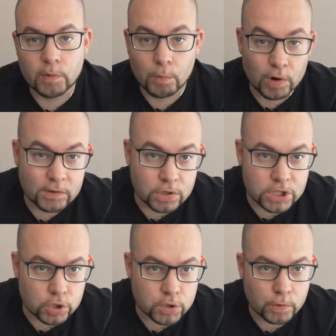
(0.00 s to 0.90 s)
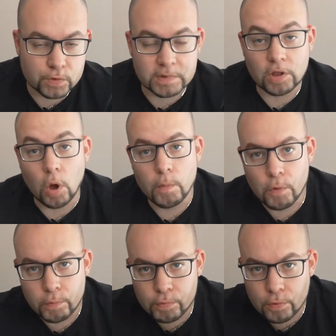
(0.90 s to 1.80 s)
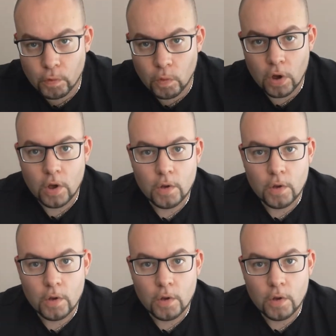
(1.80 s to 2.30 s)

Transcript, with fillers: le les temps de chargement sont peut-être un peu plus longs,